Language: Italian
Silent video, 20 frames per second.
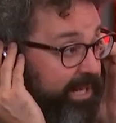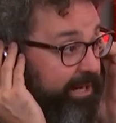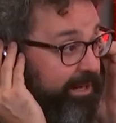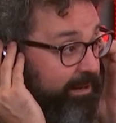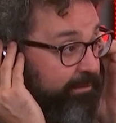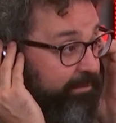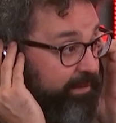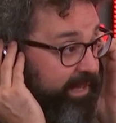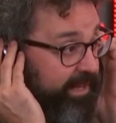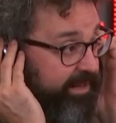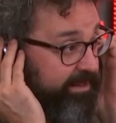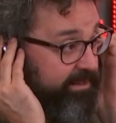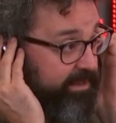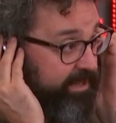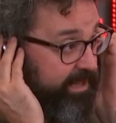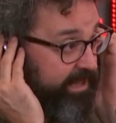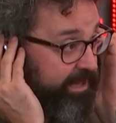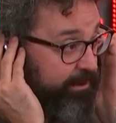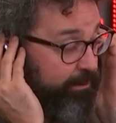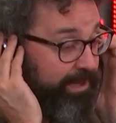terra
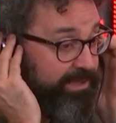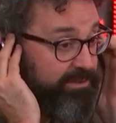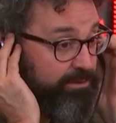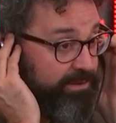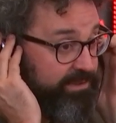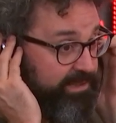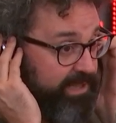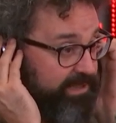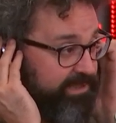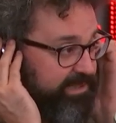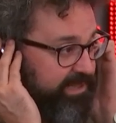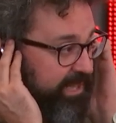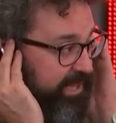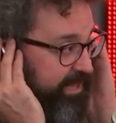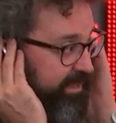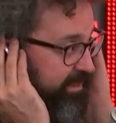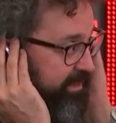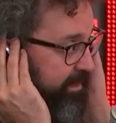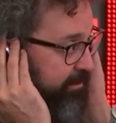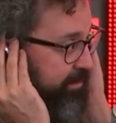fertile, quella sostanza
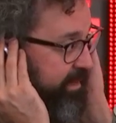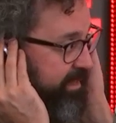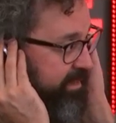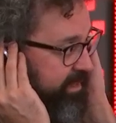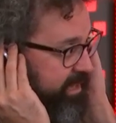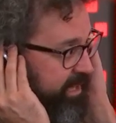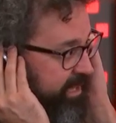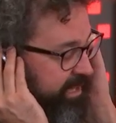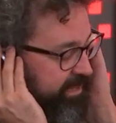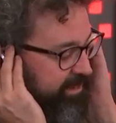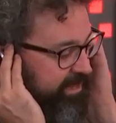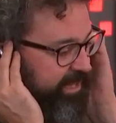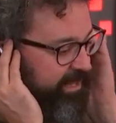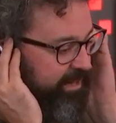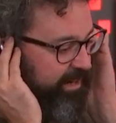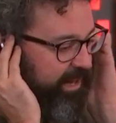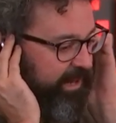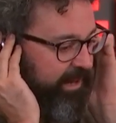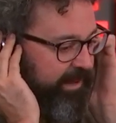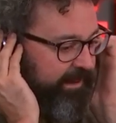che rende fertile la
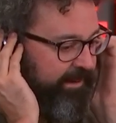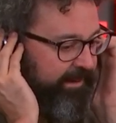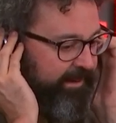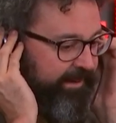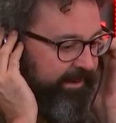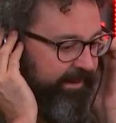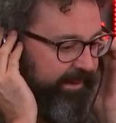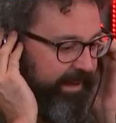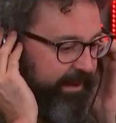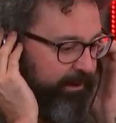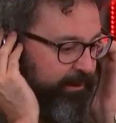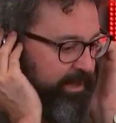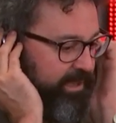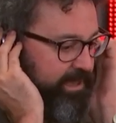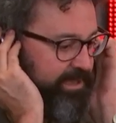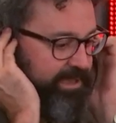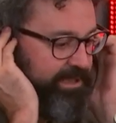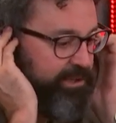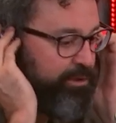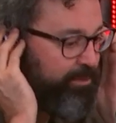terra e
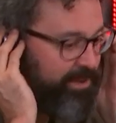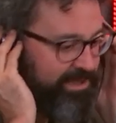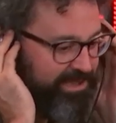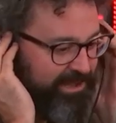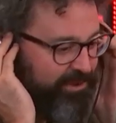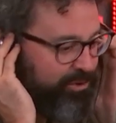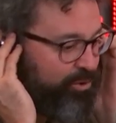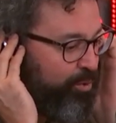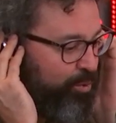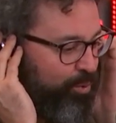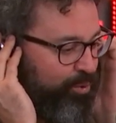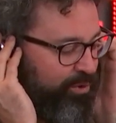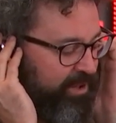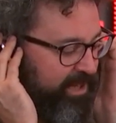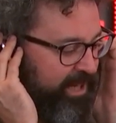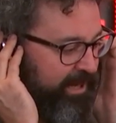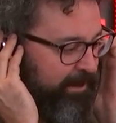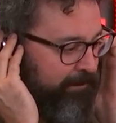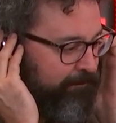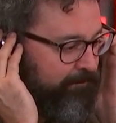quindi se io mi sento
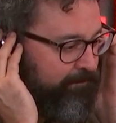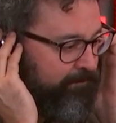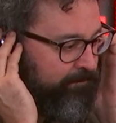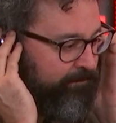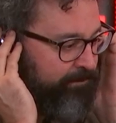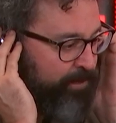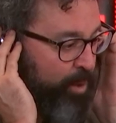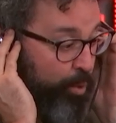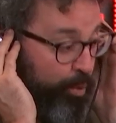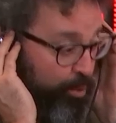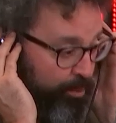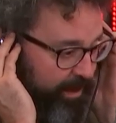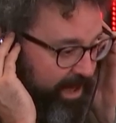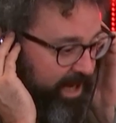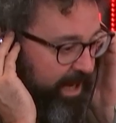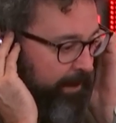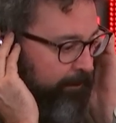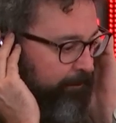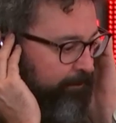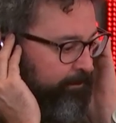utile,
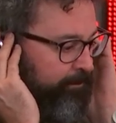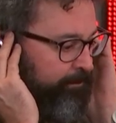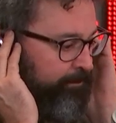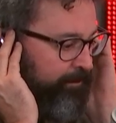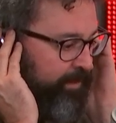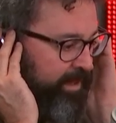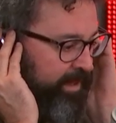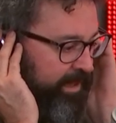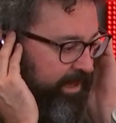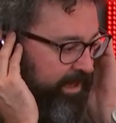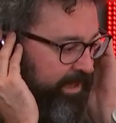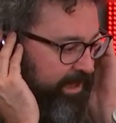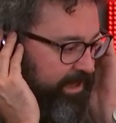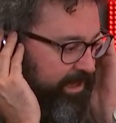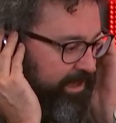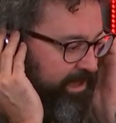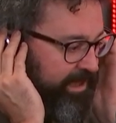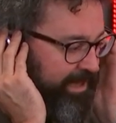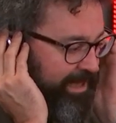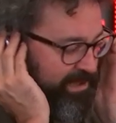umile,
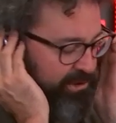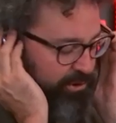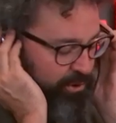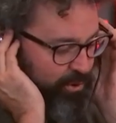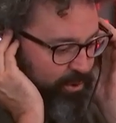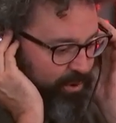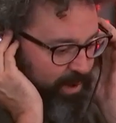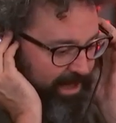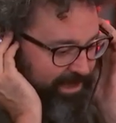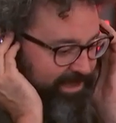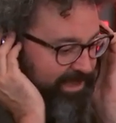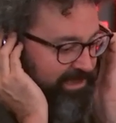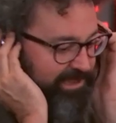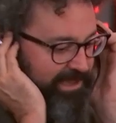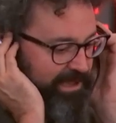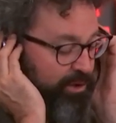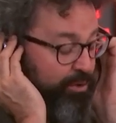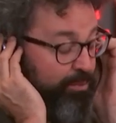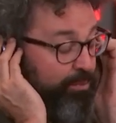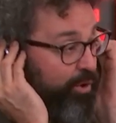riesco ad
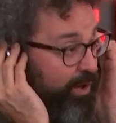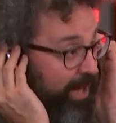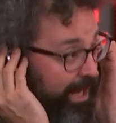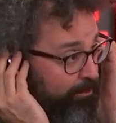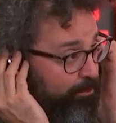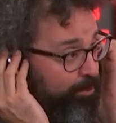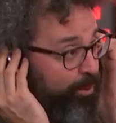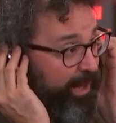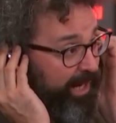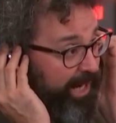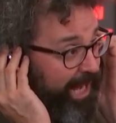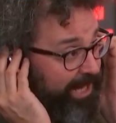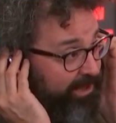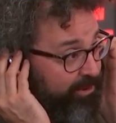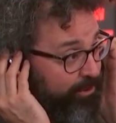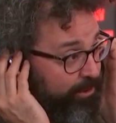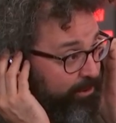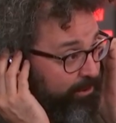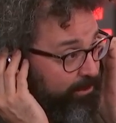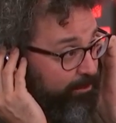essere come un campo
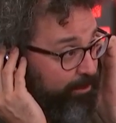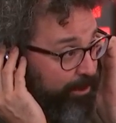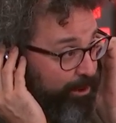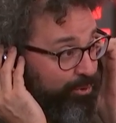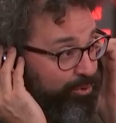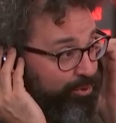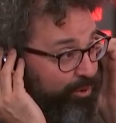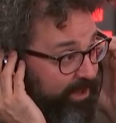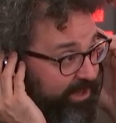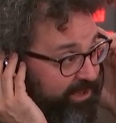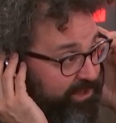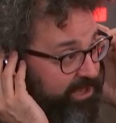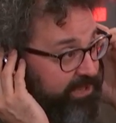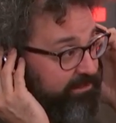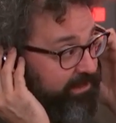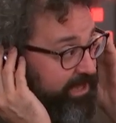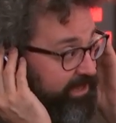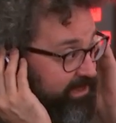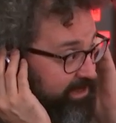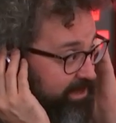arato, pronto a
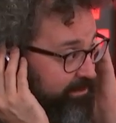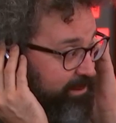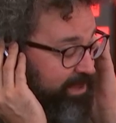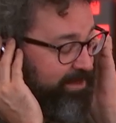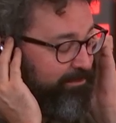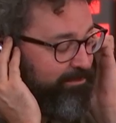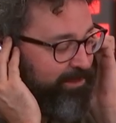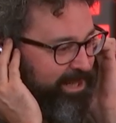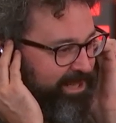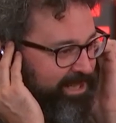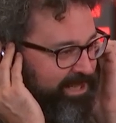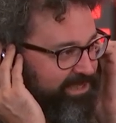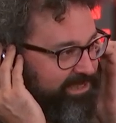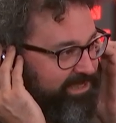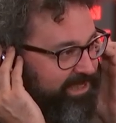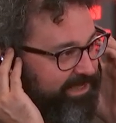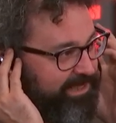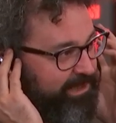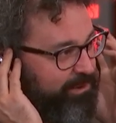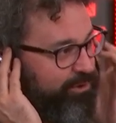ricevere i semi di
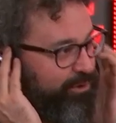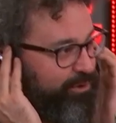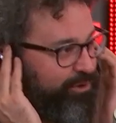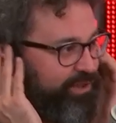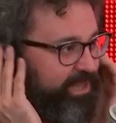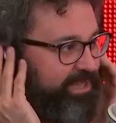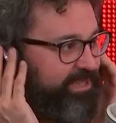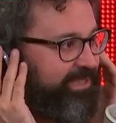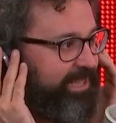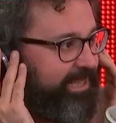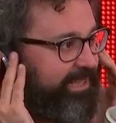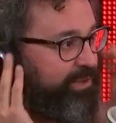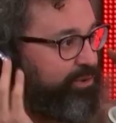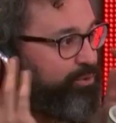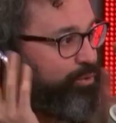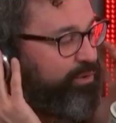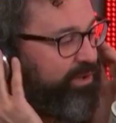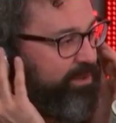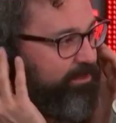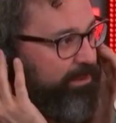bellezza e di conoscenza
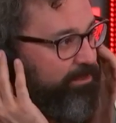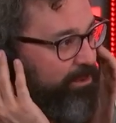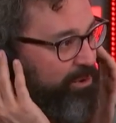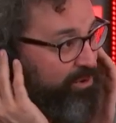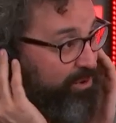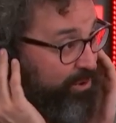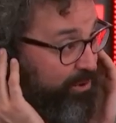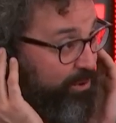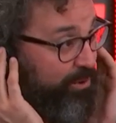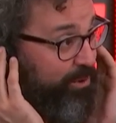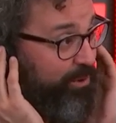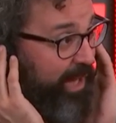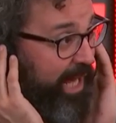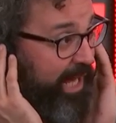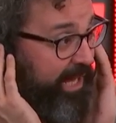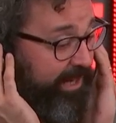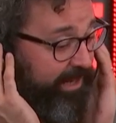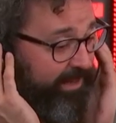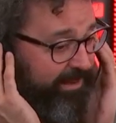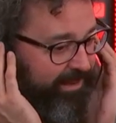che tutti mi possono
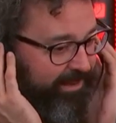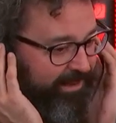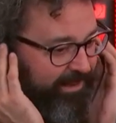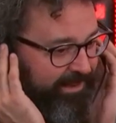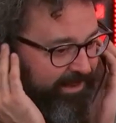donare.